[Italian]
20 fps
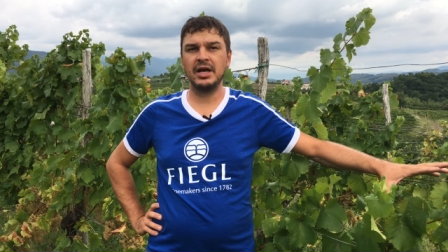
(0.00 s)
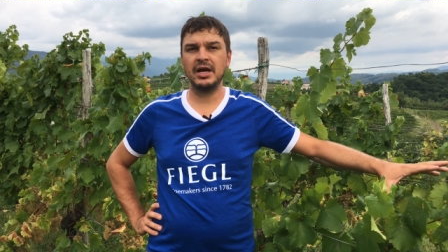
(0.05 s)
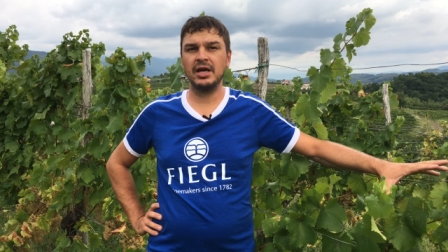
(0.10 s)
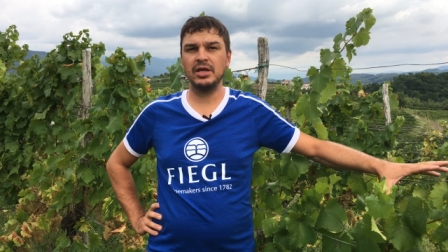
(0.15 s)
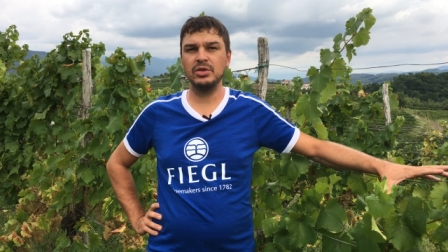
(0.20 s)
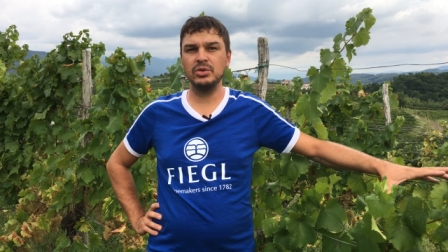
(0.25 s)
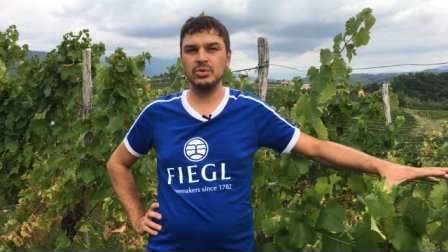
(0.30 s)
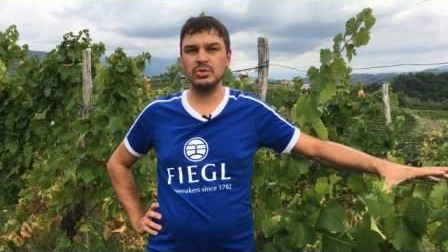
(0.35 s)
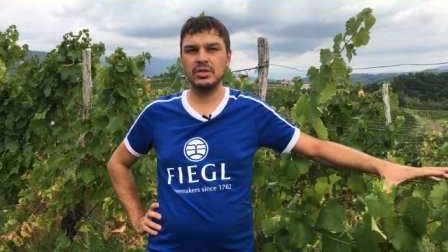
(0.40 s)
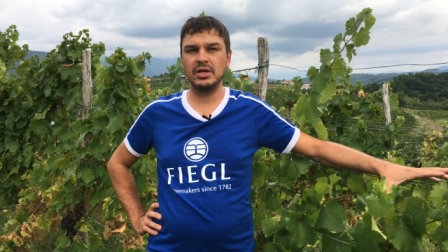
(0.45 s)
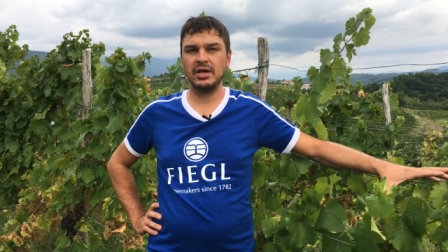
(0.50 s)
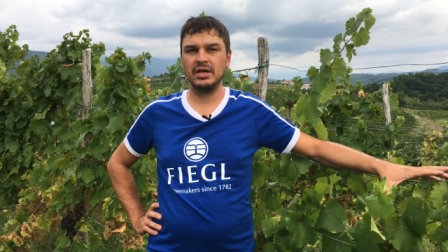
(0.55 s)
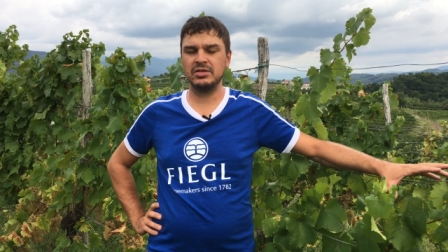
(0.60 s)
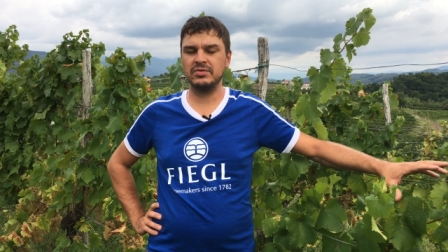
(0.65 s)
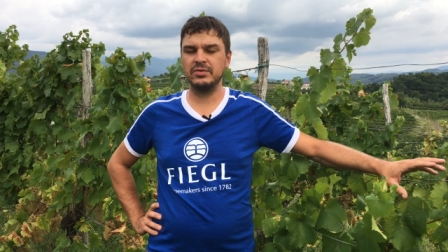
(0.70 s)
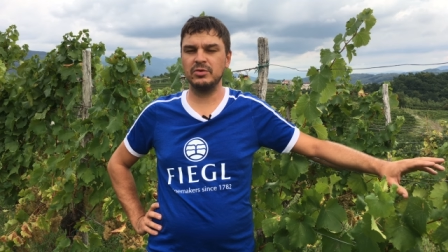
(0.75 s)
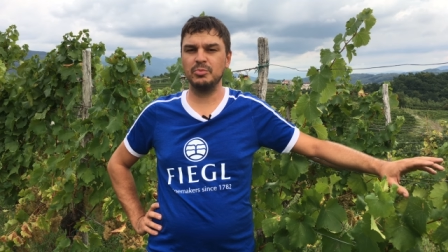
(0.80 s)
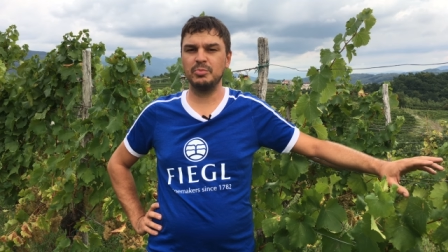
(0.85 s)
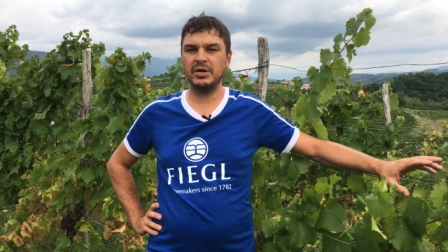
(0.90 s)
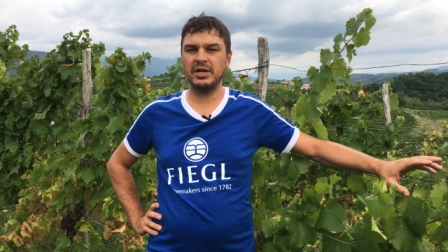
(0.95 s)
aiuta a
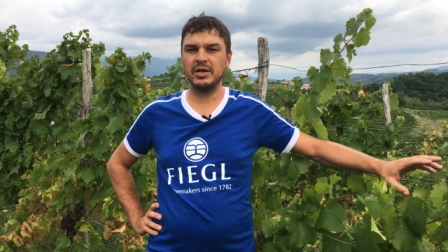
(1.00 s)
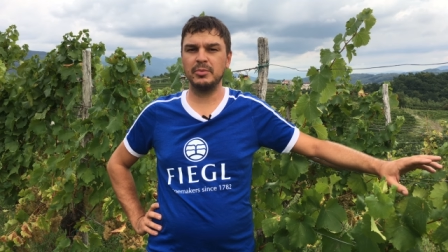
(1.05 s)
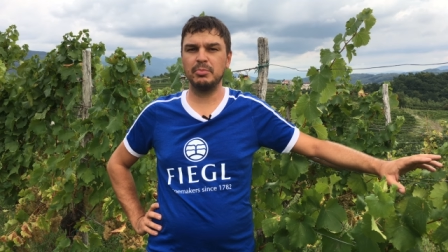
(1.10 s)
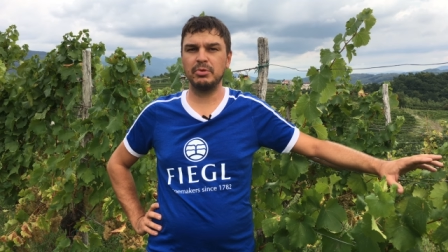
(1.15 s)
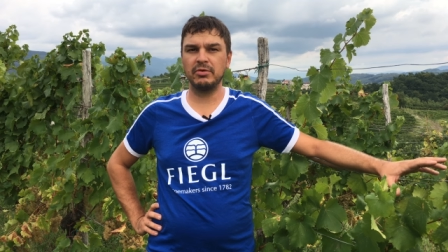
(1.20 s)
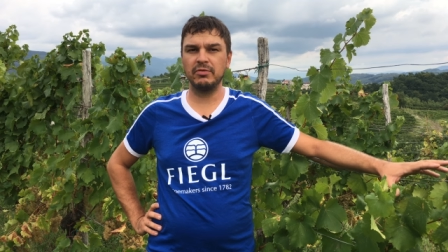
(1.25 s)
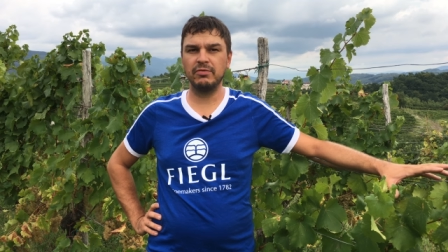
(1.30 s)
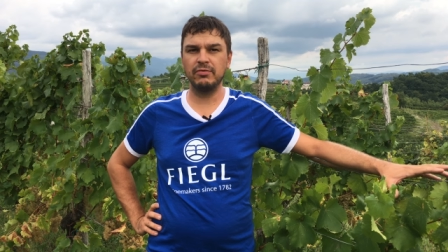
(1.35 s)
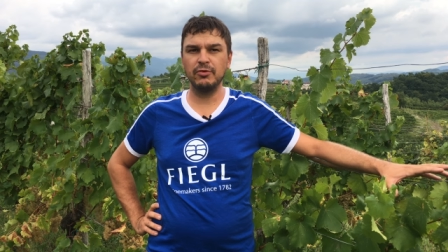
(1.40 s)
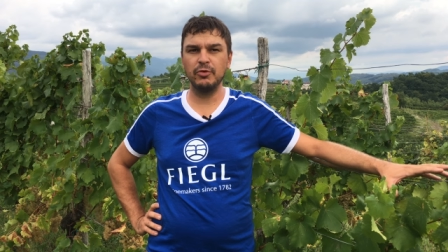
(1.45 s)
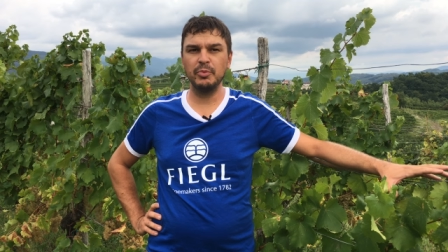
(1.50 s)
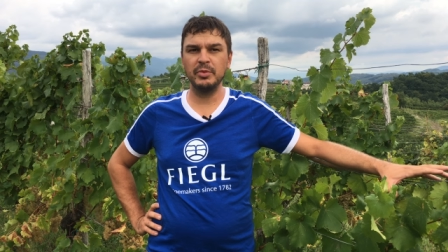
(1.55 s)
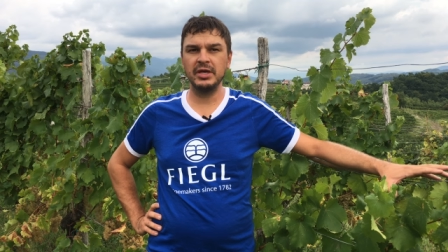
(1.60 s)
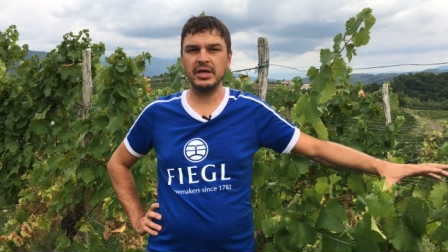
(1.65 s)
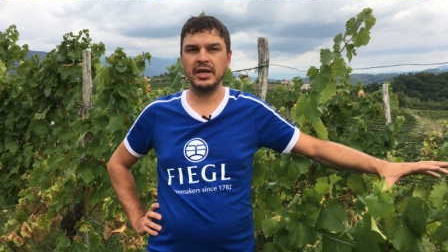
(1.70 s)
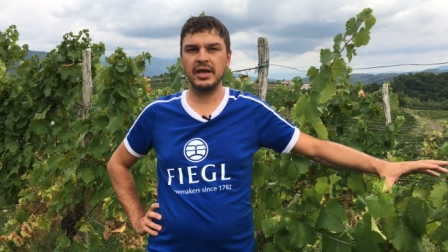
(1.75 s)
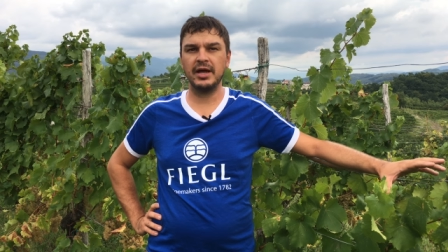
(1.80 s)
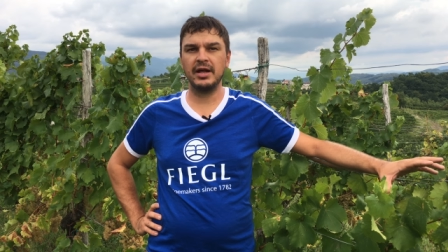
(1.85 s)
sviluppare profumi e